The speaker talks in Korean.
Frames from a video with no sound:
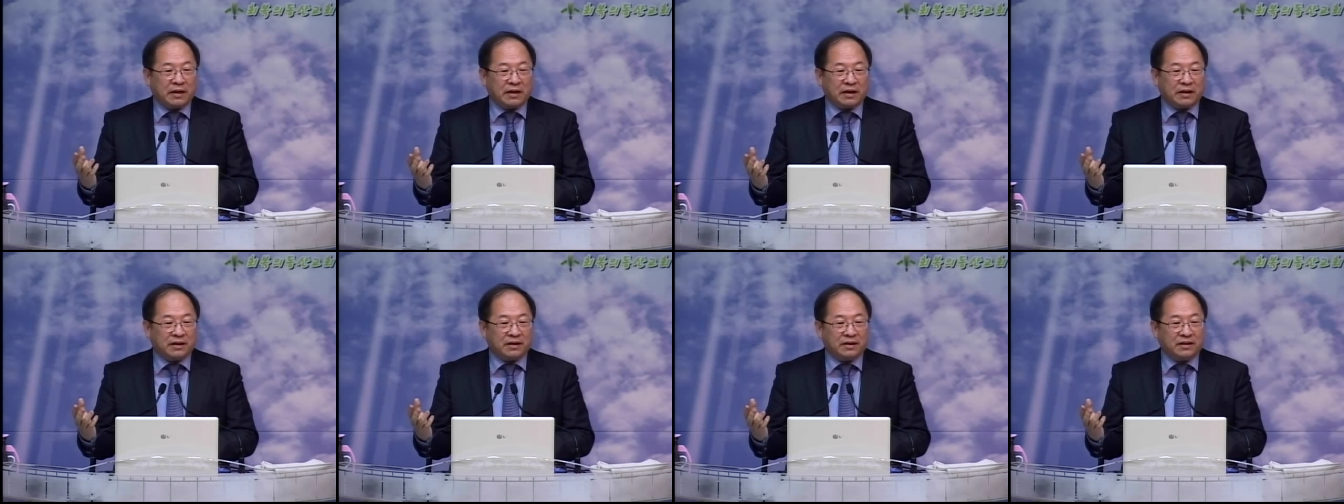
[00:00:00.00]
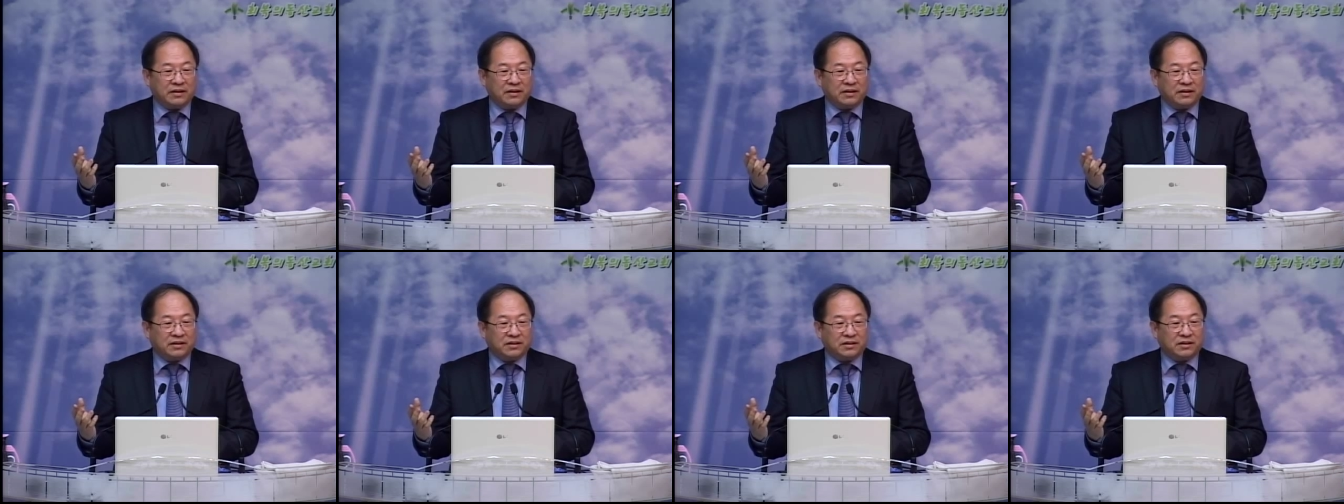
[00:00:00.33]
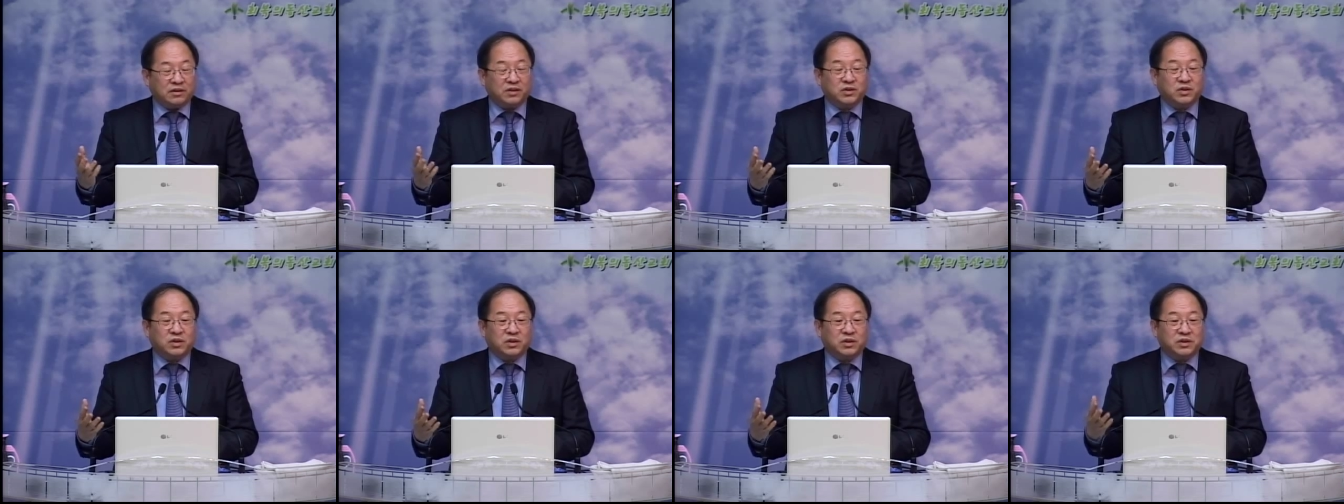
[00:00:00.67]
예.
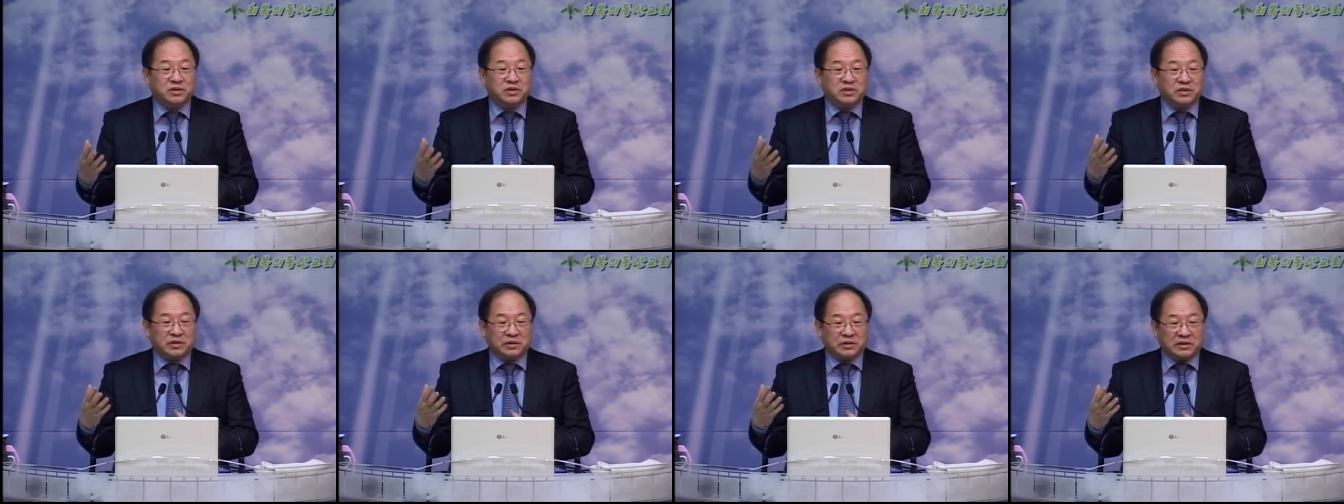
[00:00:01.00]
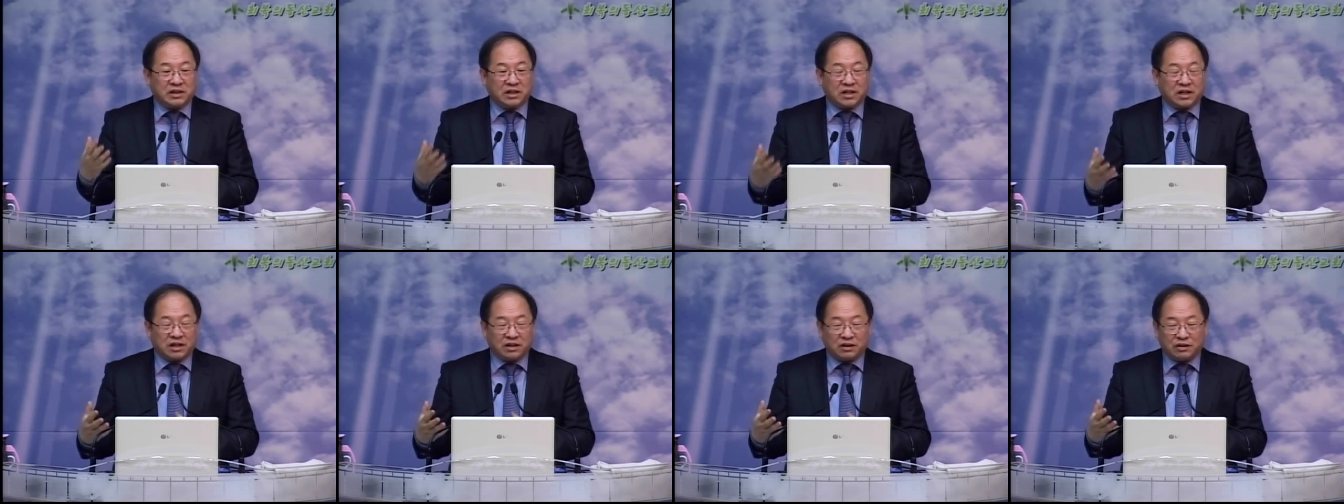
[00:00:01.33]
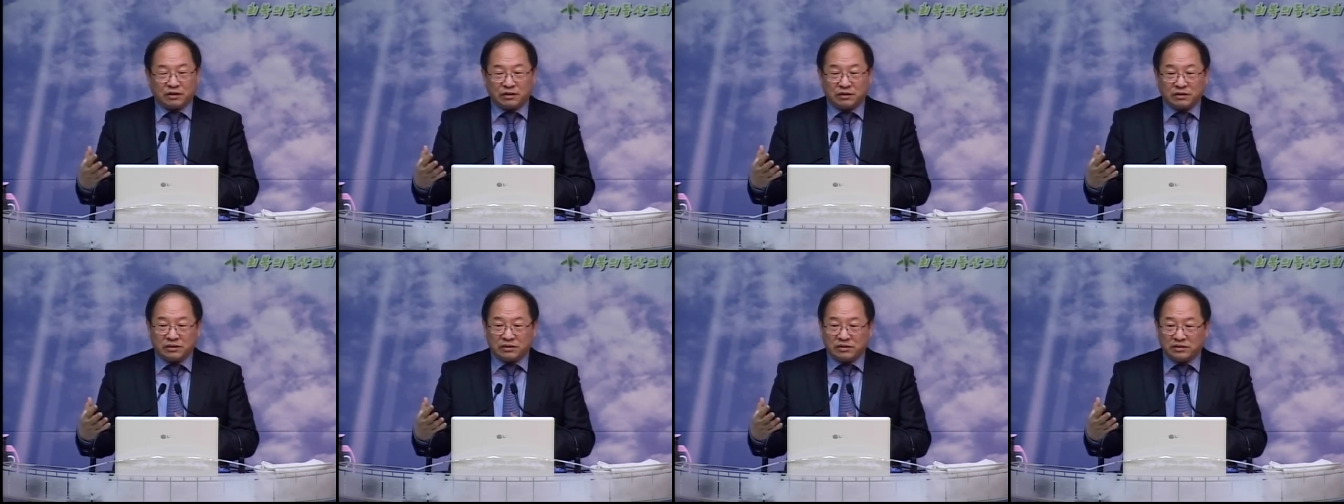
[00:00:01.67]
그리고 이것은
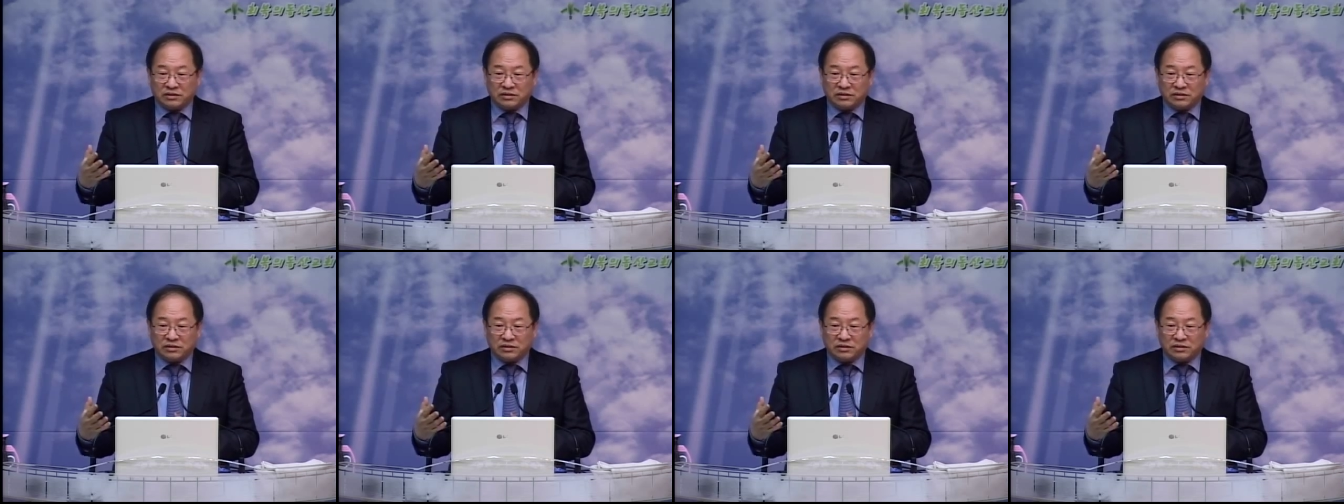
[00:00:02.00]
어딜까요?